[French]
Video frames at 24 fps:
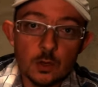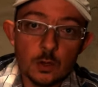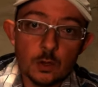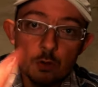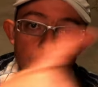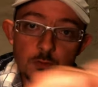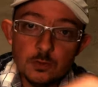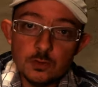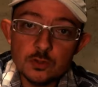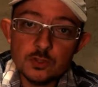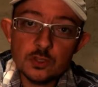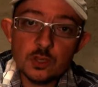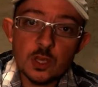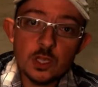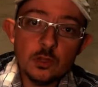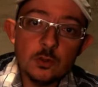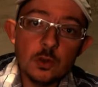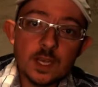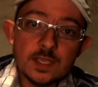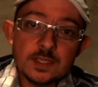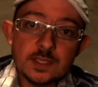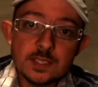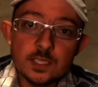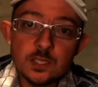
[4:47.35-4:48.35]
Revenons-en à
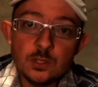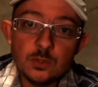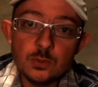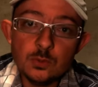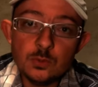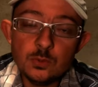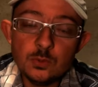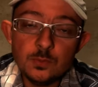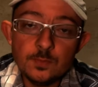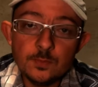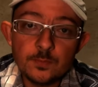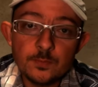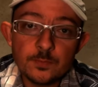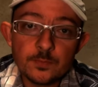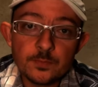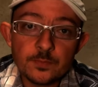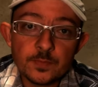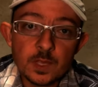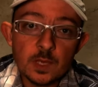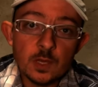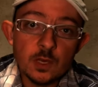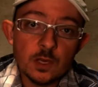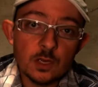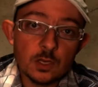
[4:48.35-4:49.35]
nos racines nues.
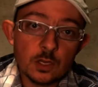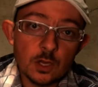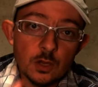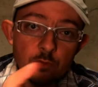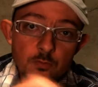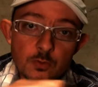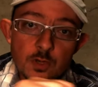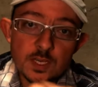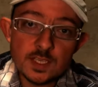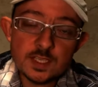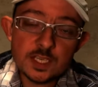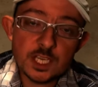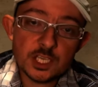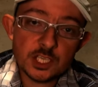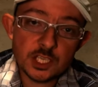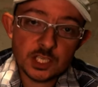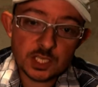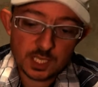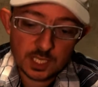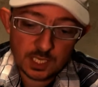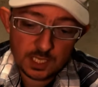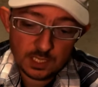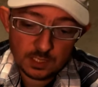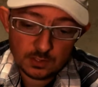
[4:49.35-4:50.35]
Quand vous les
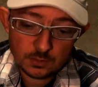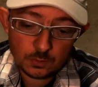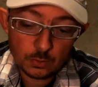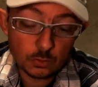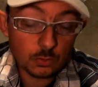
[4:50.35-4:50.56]
achetez,